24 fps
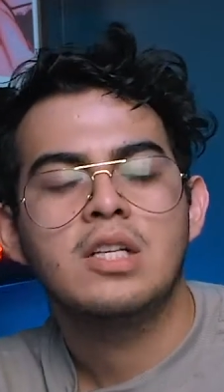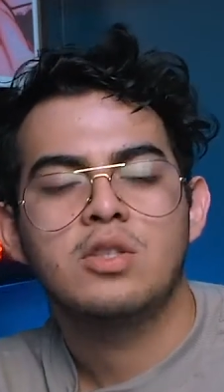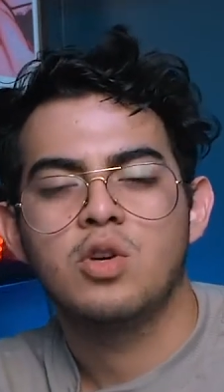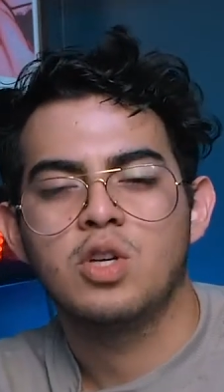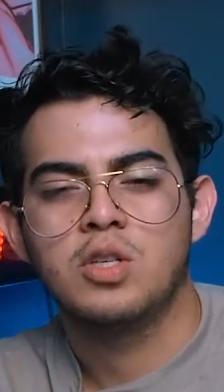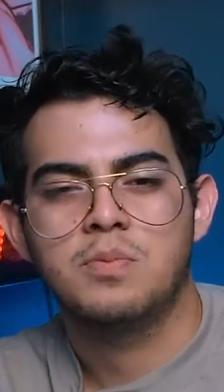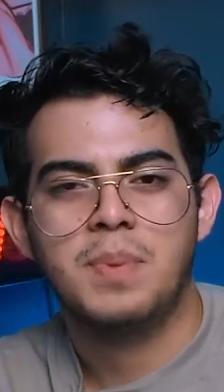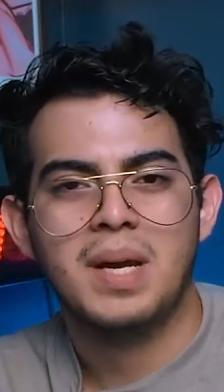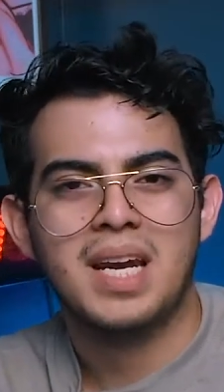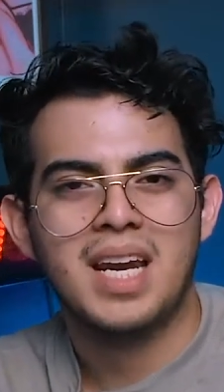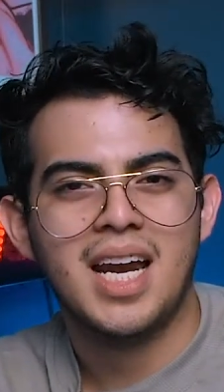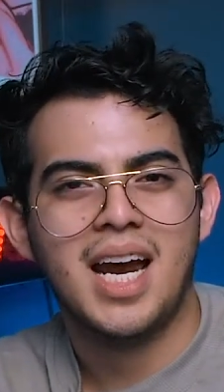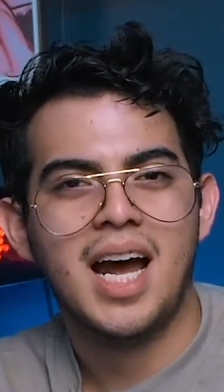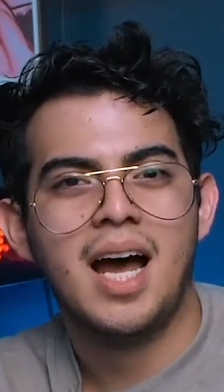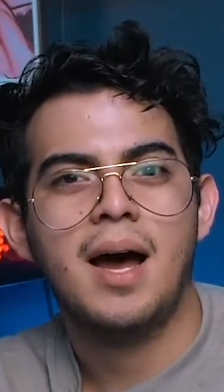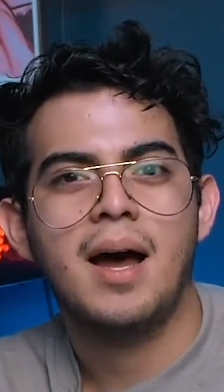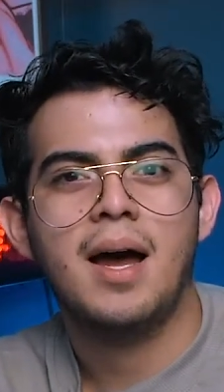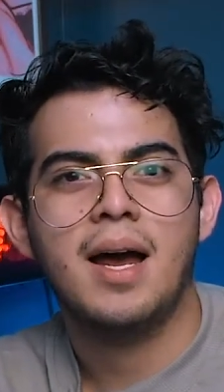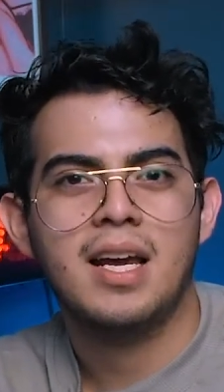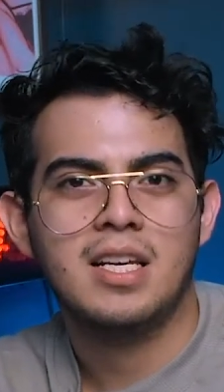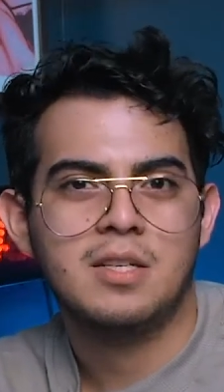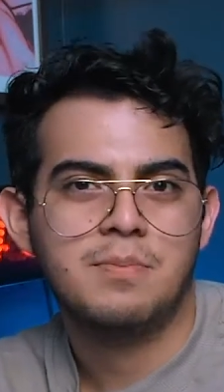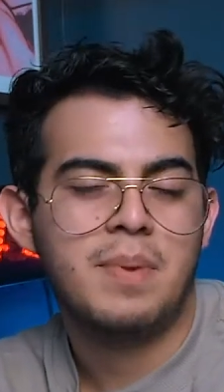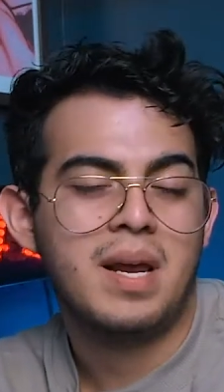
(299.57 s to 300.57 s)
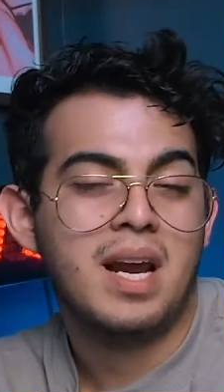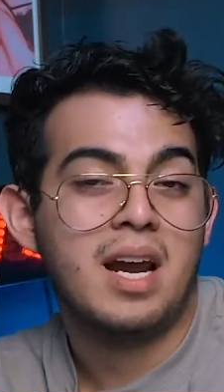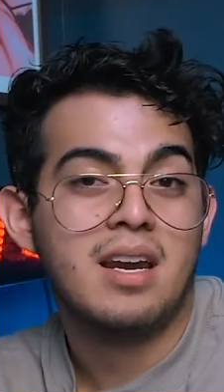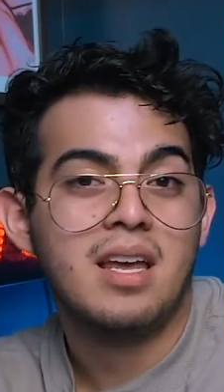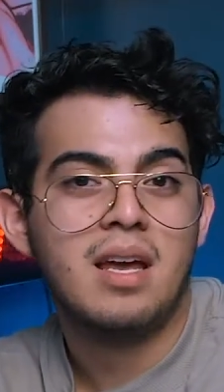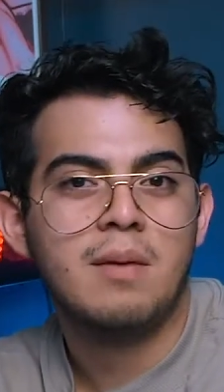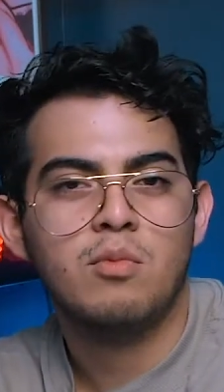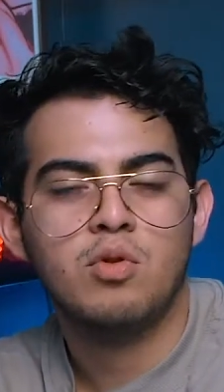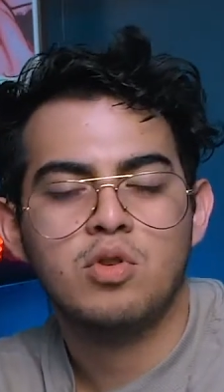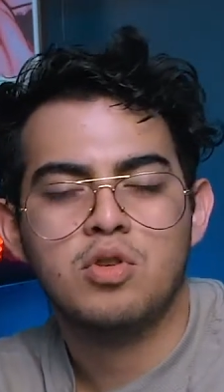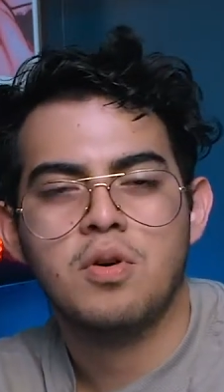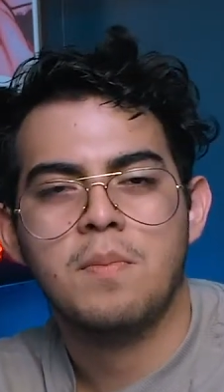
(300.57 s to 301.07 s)
Yo esperaría,
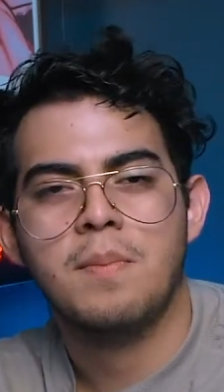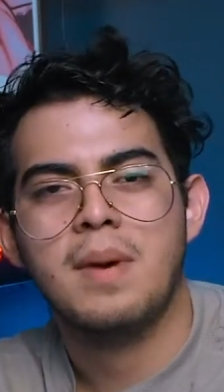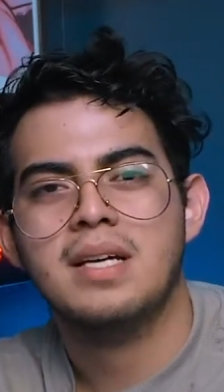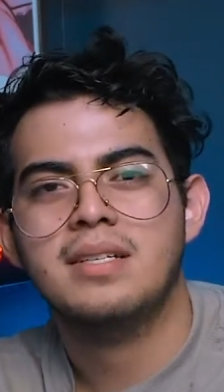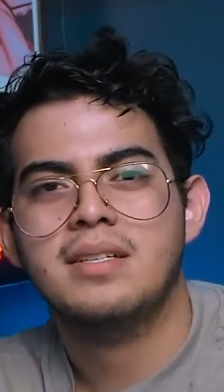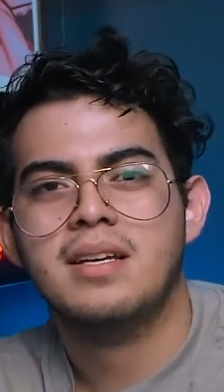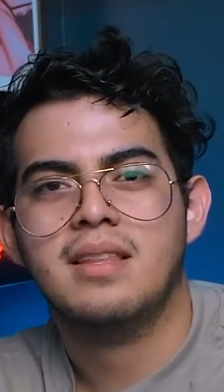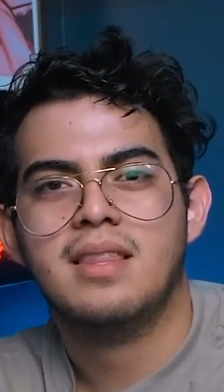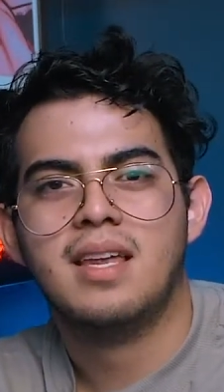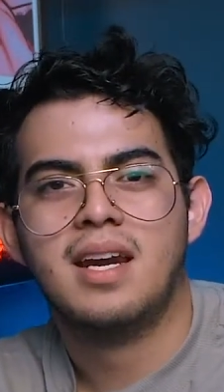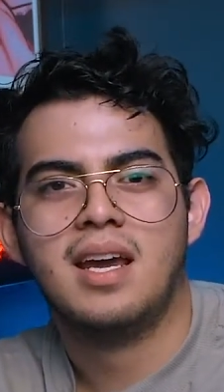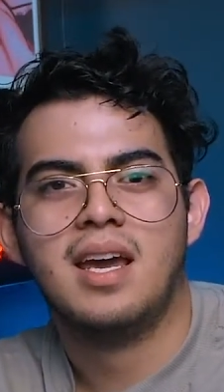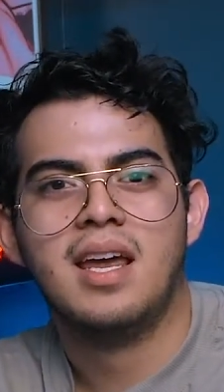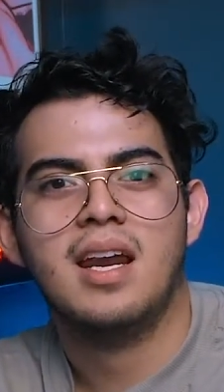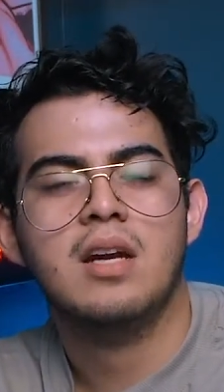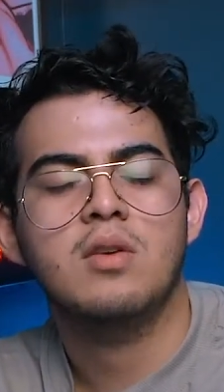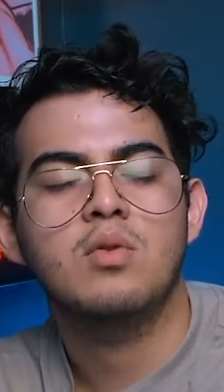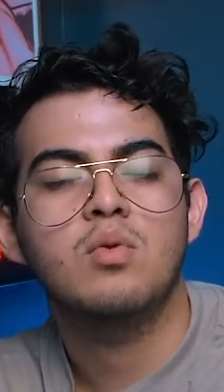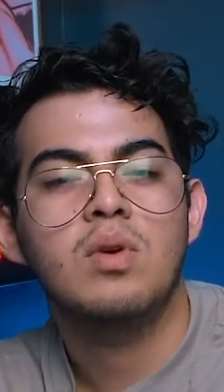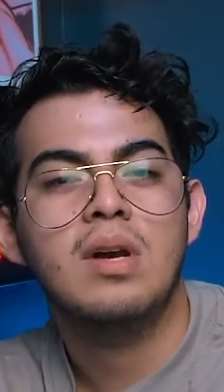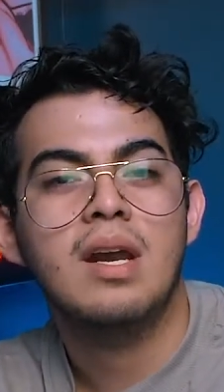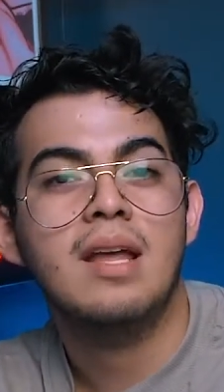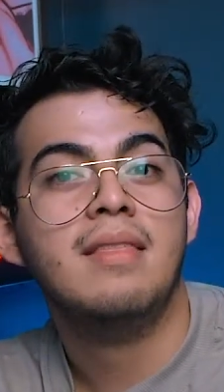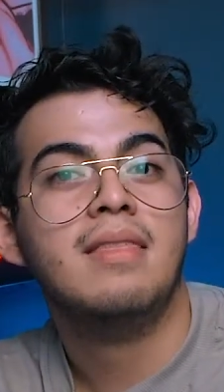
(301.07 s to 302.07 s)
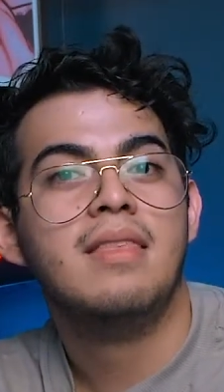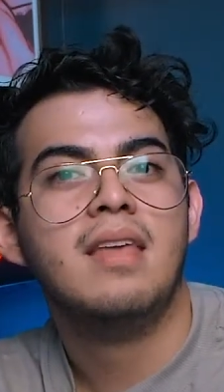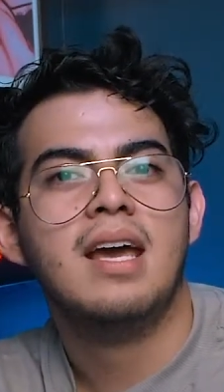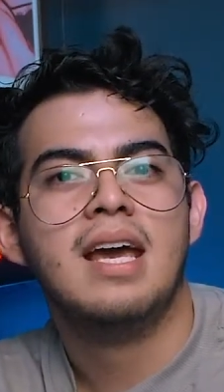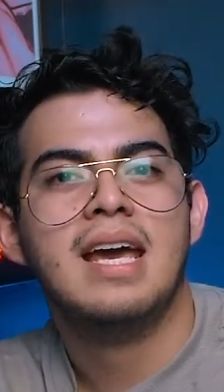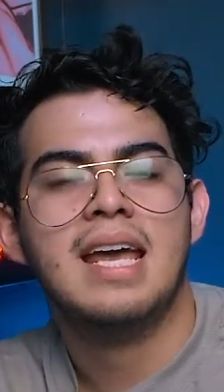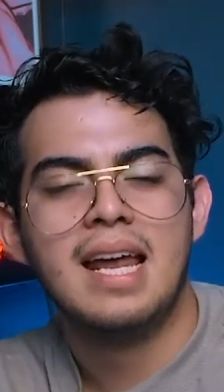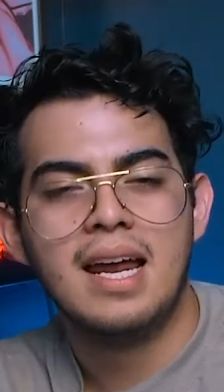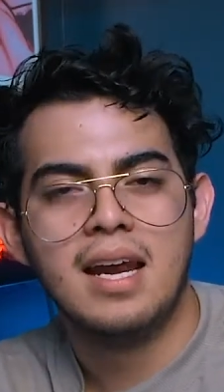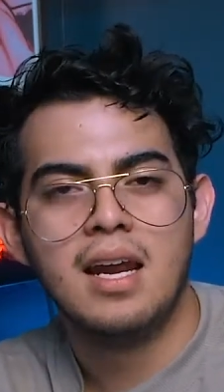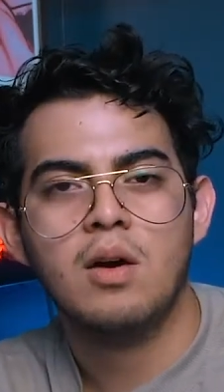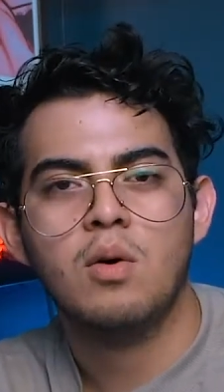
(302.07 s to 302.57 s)
esperaría mucho más que trajeran un lente
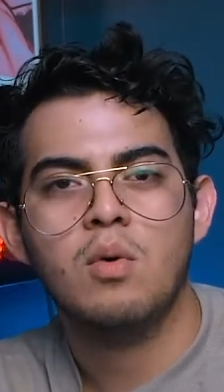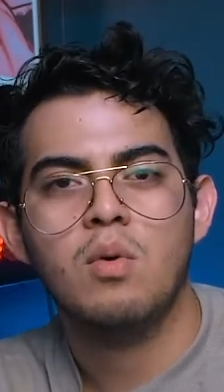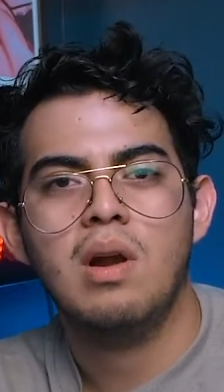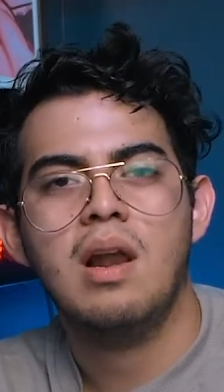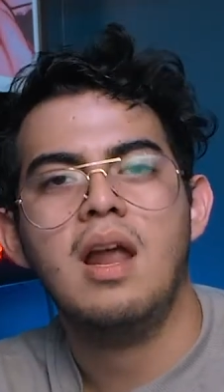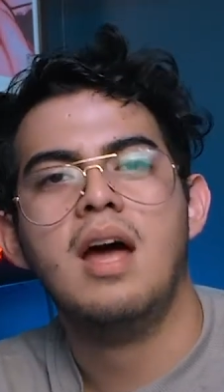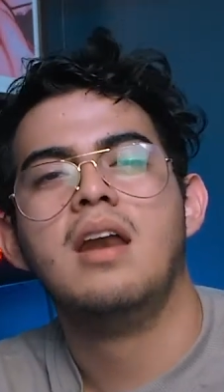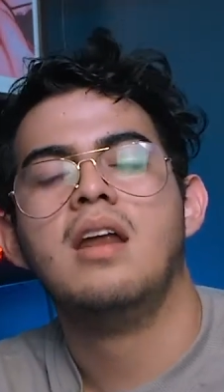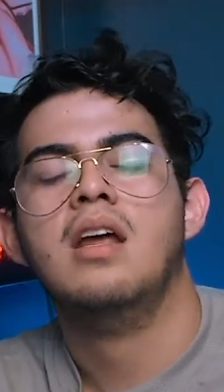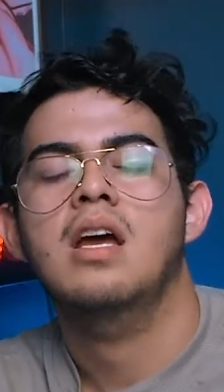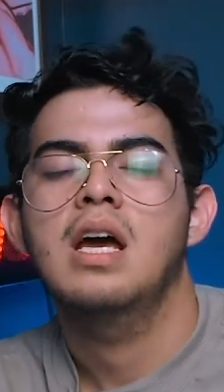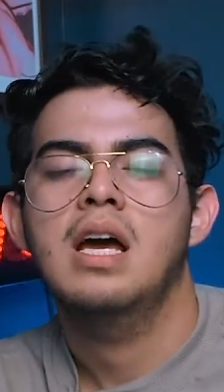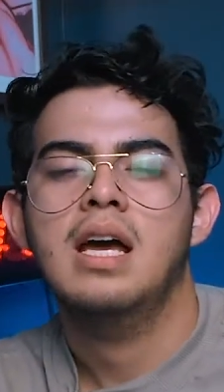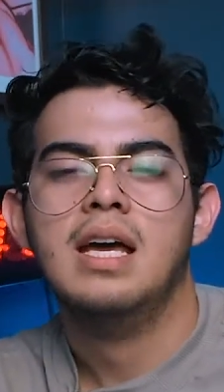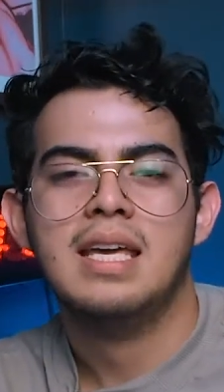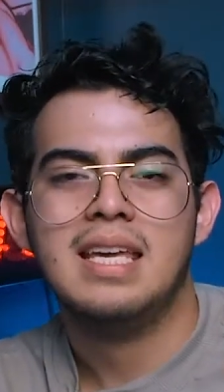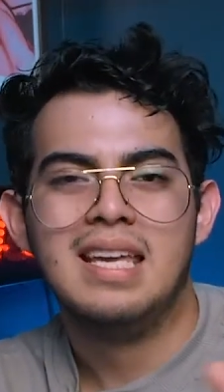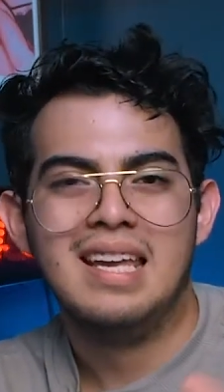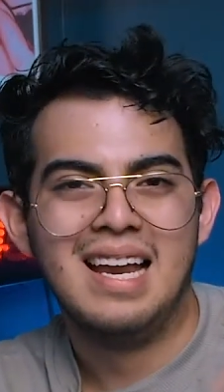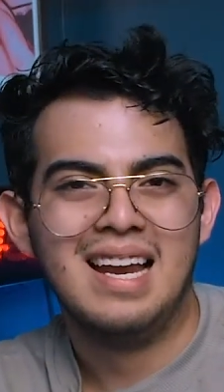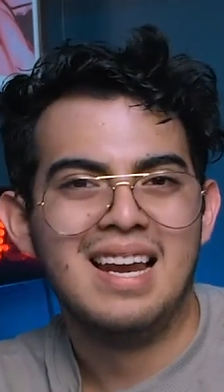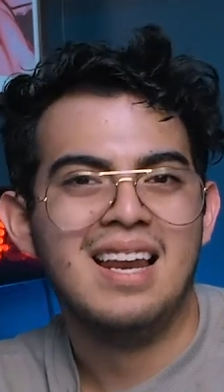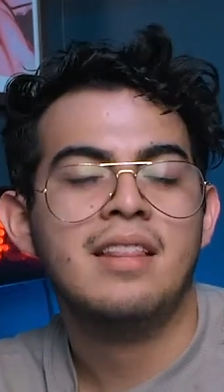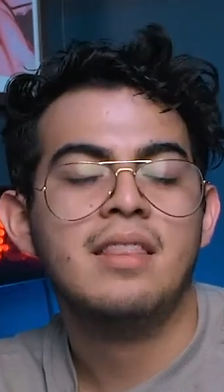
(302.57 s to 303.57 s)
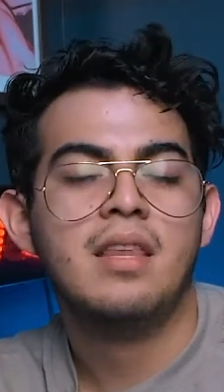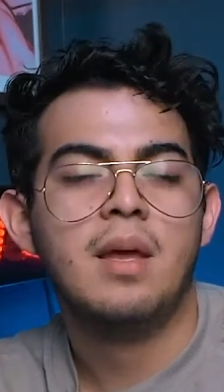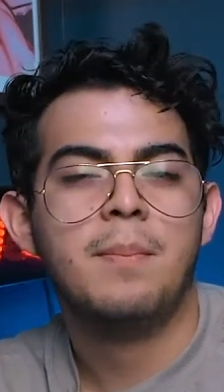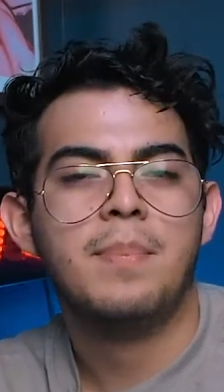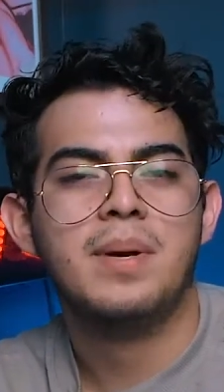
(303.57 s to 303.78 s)
gran angular y el lente